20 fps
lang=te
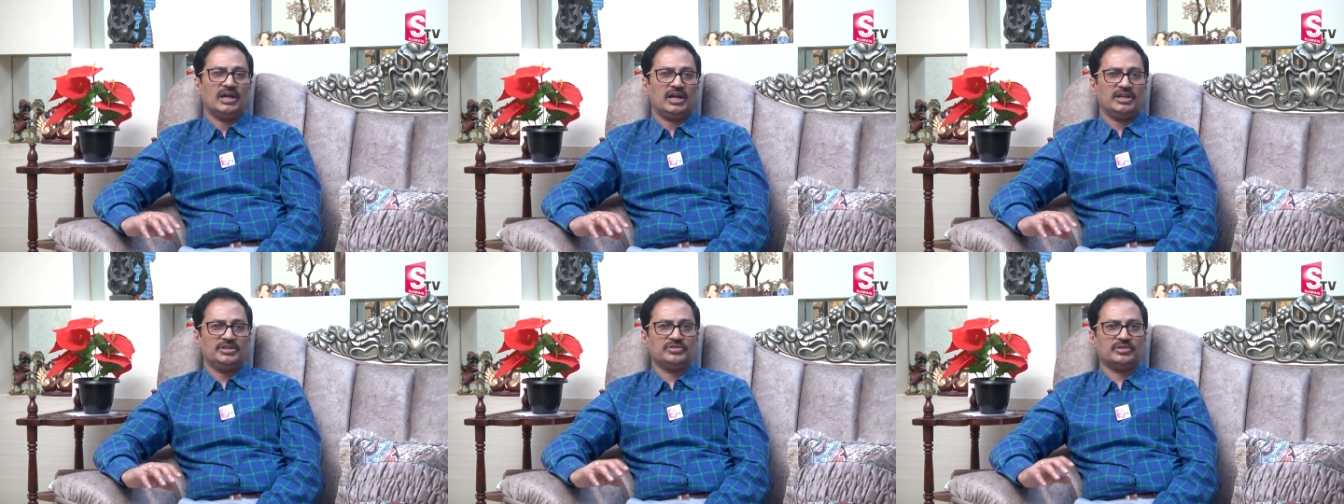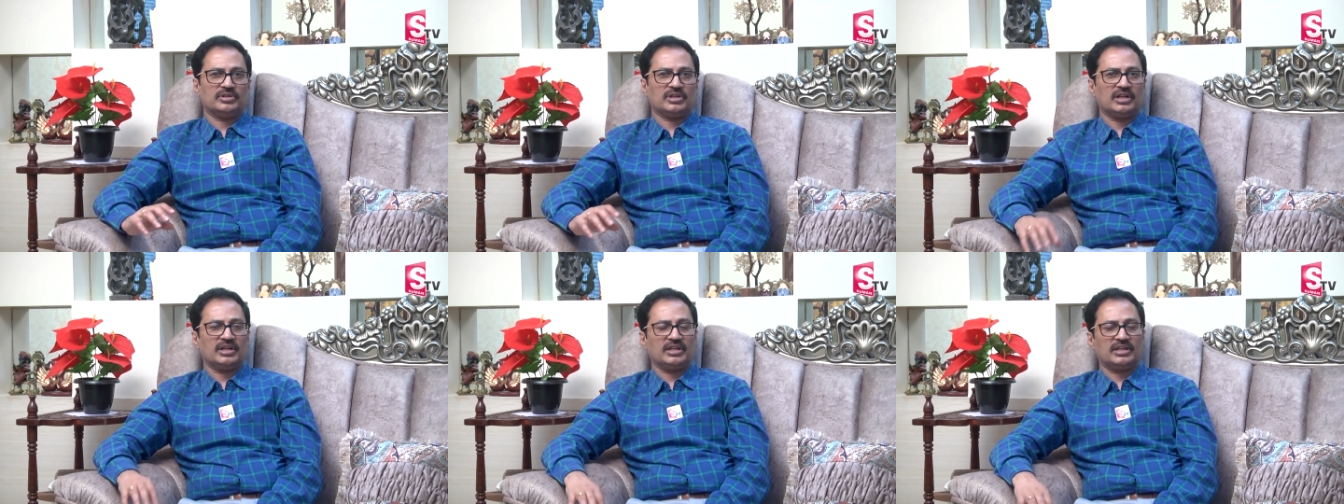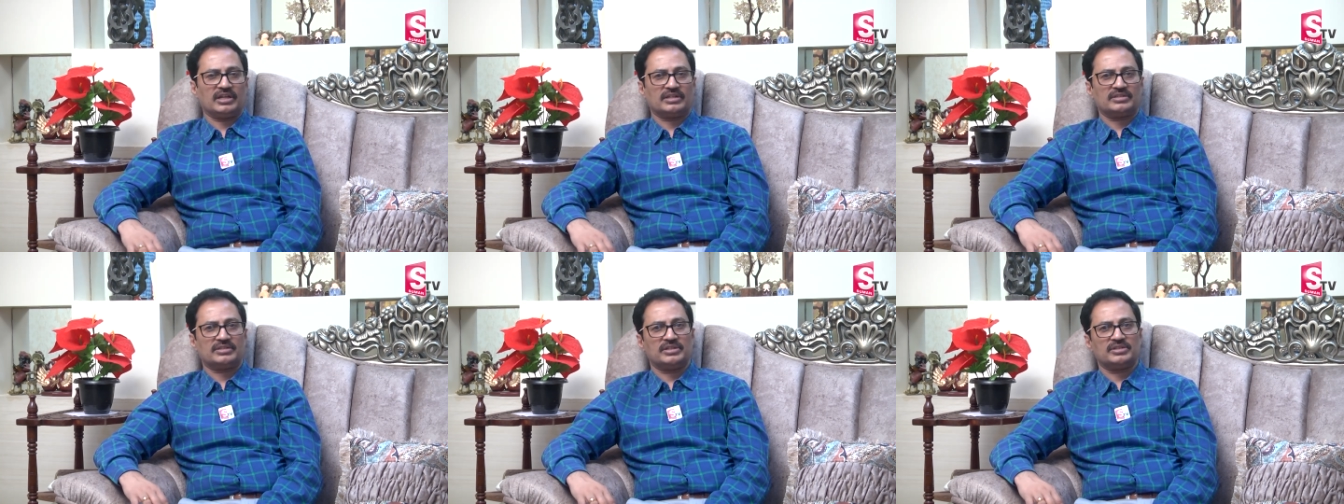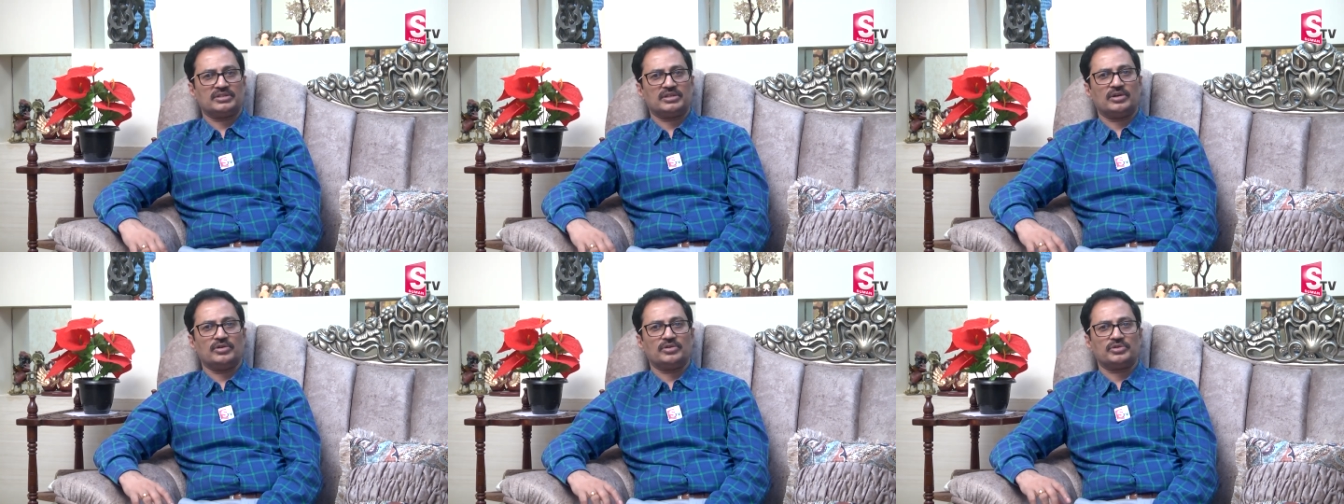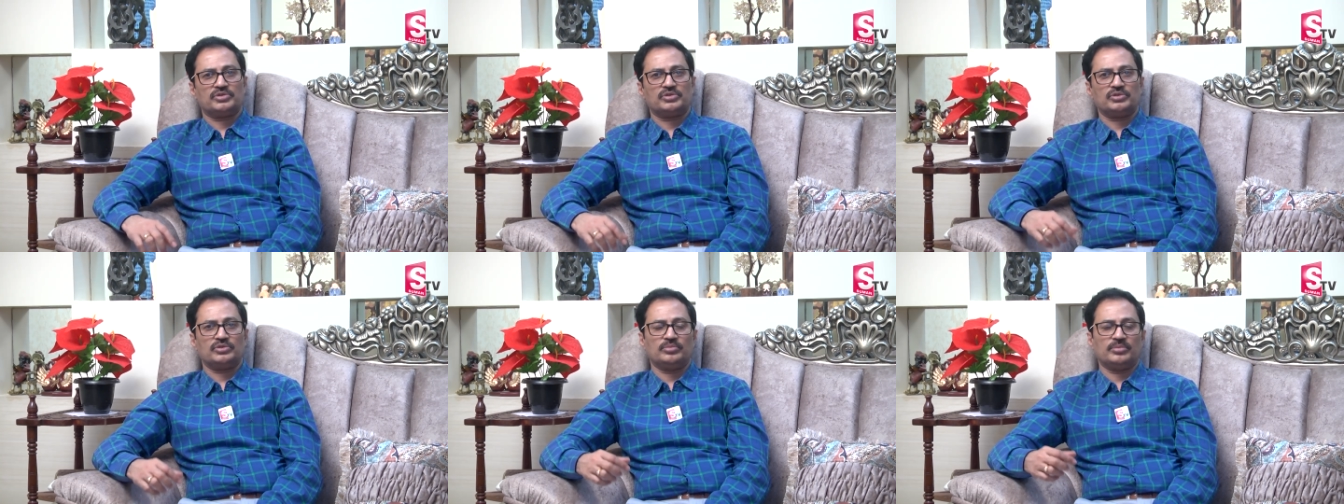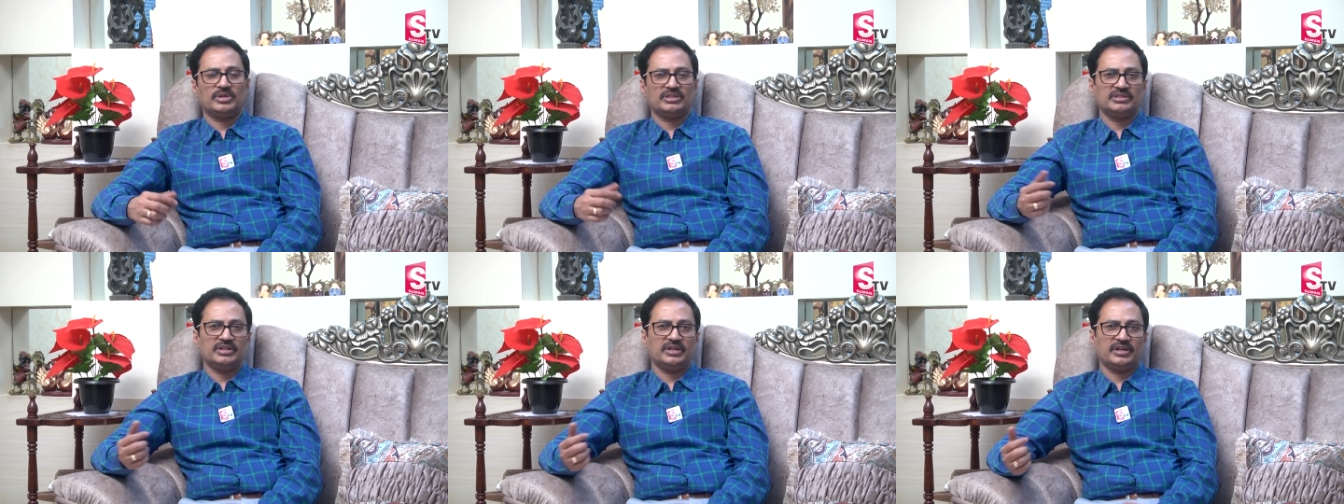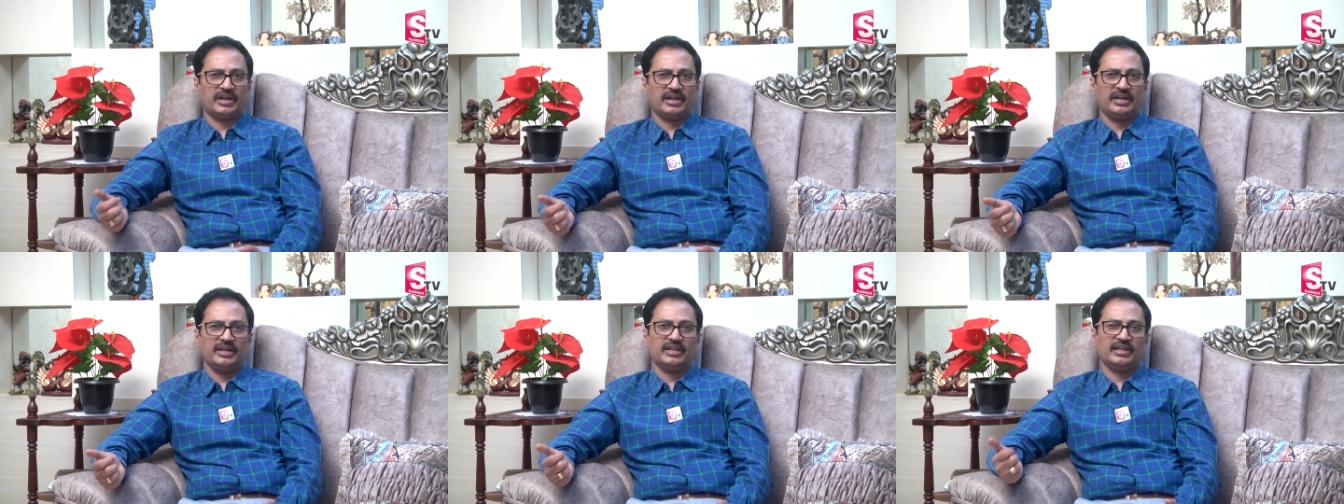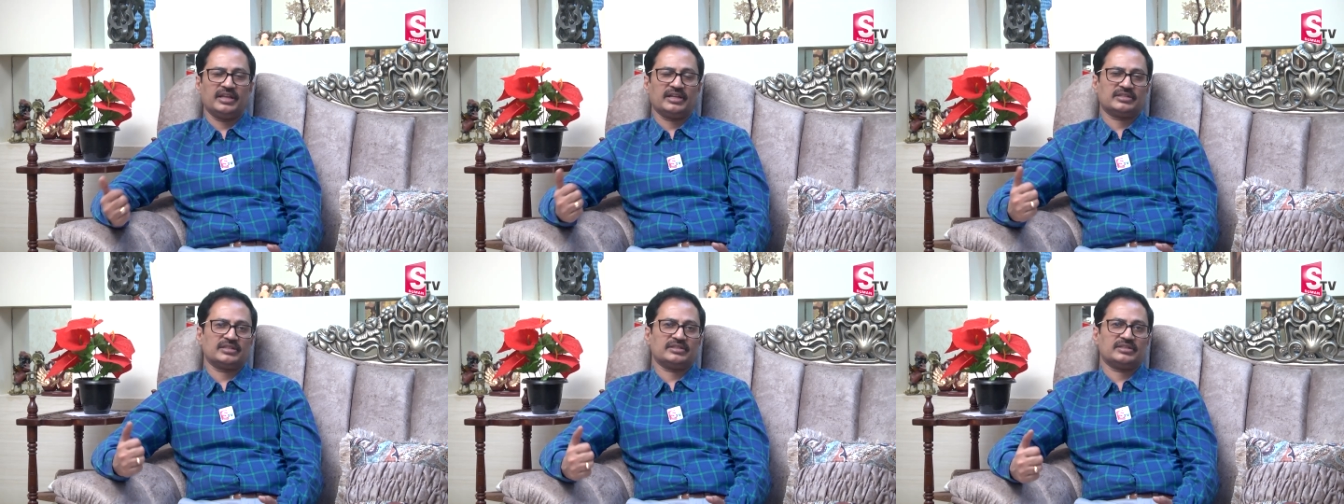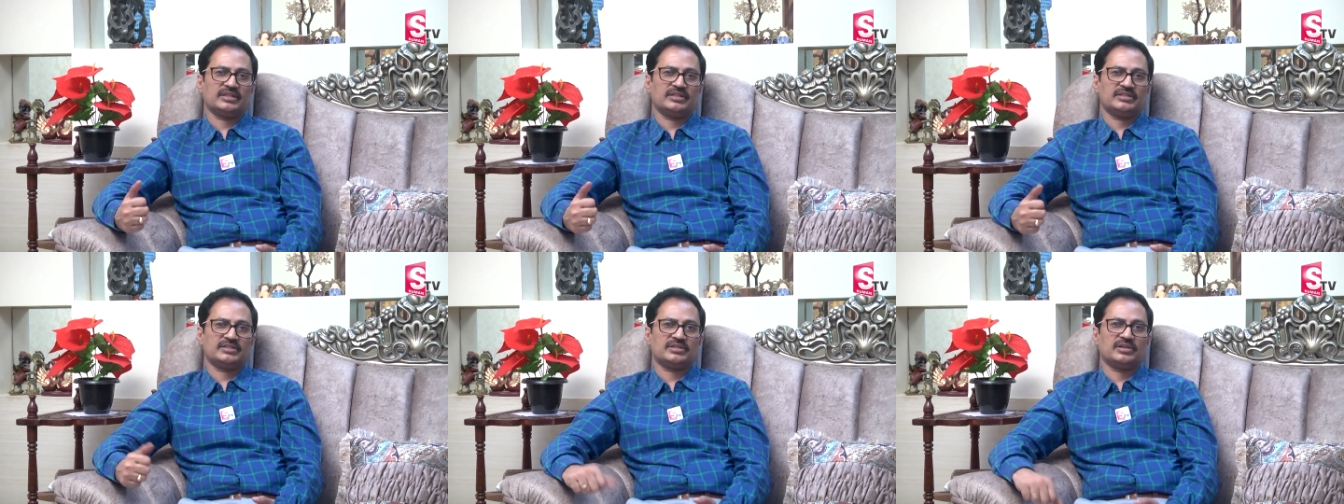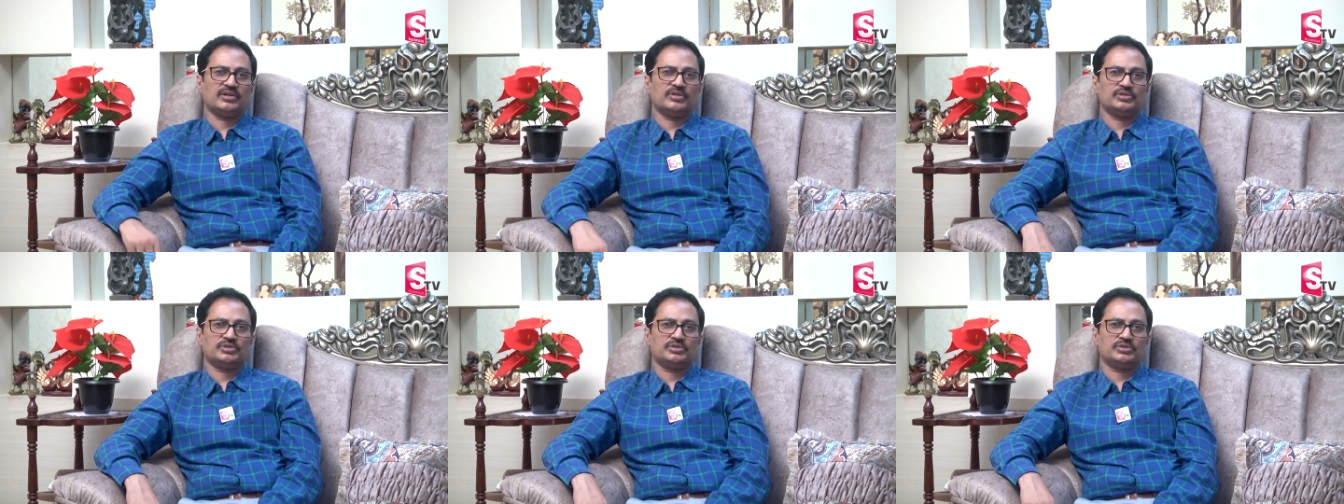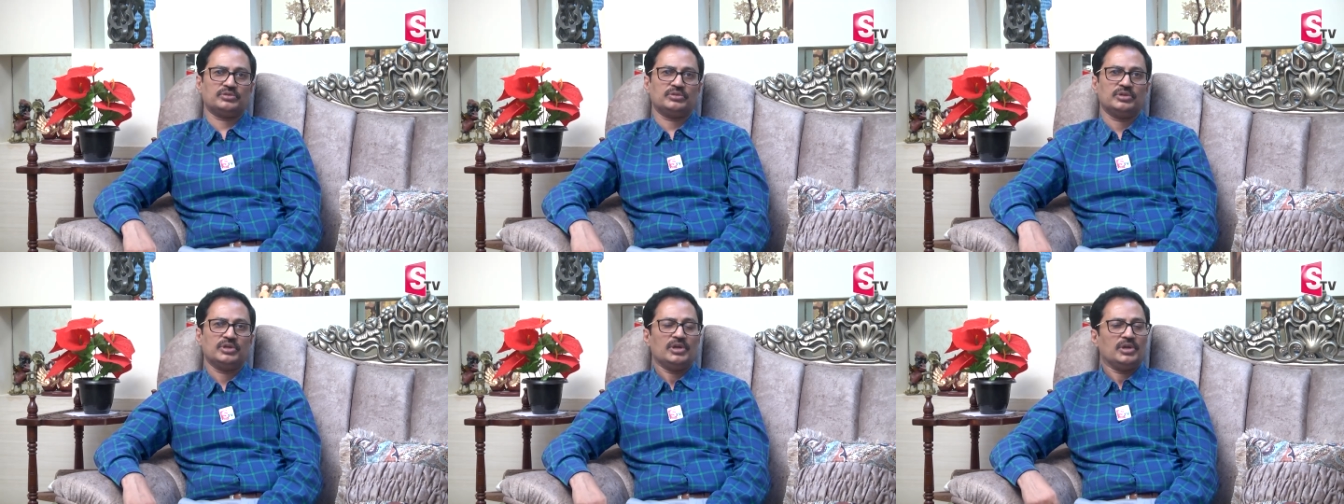ఐసోటానిక్ ఎక్సర్సైజ్ కావచ్చు మజిల్ ట్రైనింగ్ ఎక్సర్సైజ్ కావచ్చు